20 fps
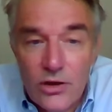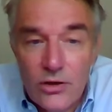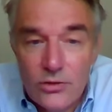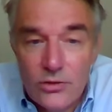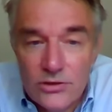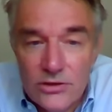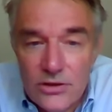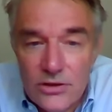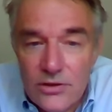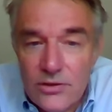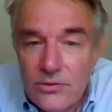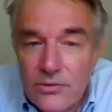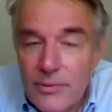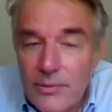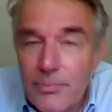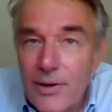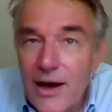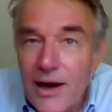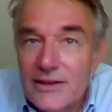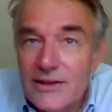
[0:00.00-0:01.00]
Nous nous sommes
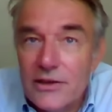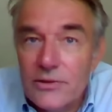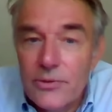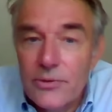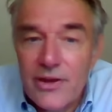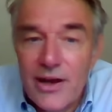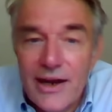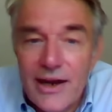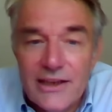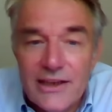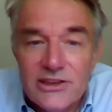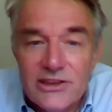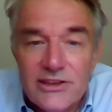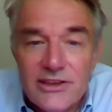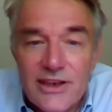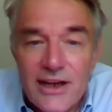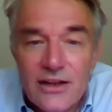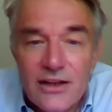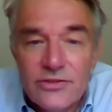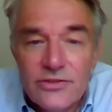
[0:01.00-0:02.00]
associés avec
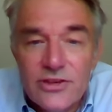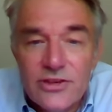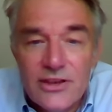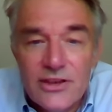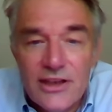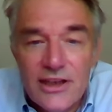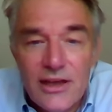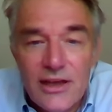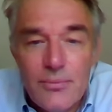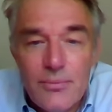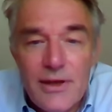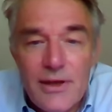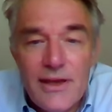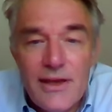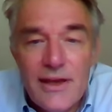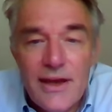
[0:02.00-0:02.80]
IHEDF,